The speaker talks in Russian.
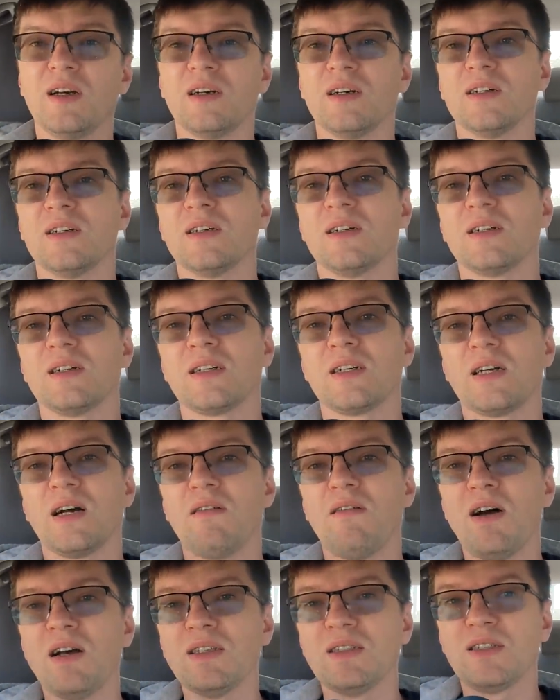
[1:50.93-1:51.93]

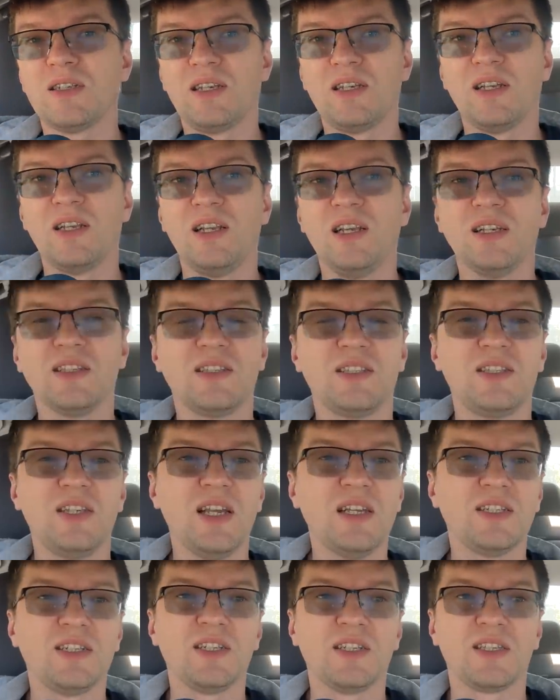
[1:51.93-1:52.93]
Хованский лет
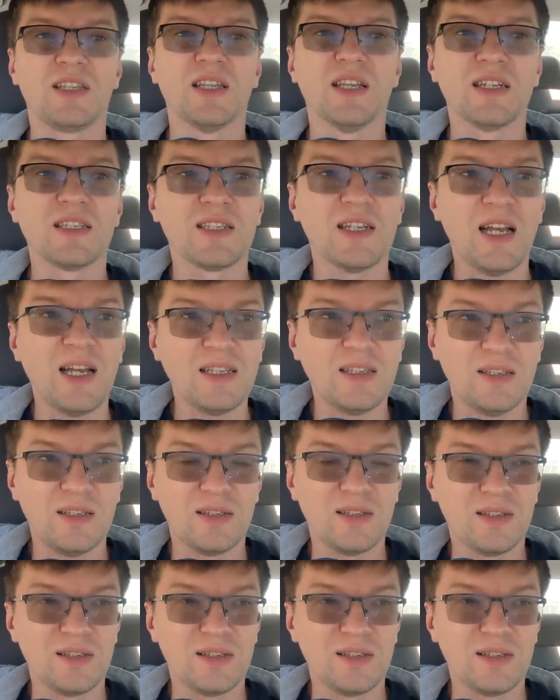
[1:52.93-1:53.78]
10 назад